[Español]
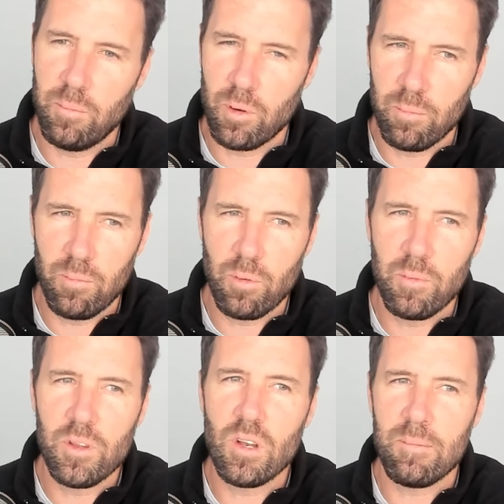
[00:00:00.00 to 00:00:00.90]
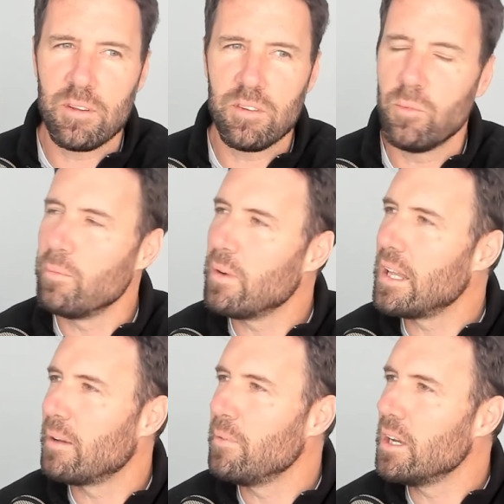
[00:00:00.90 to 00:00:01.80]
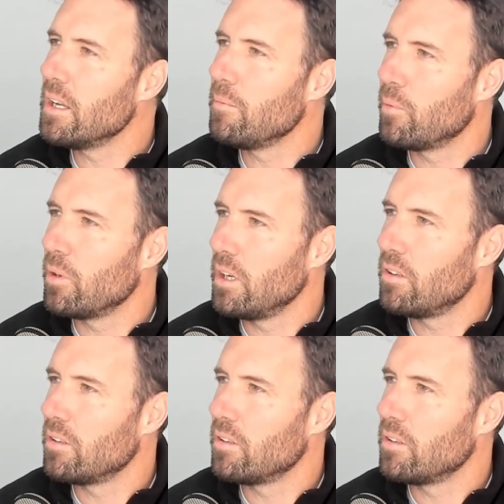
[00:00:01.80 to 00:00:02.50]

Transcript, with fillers: por, momentos la pasé muy mal también. Porque la,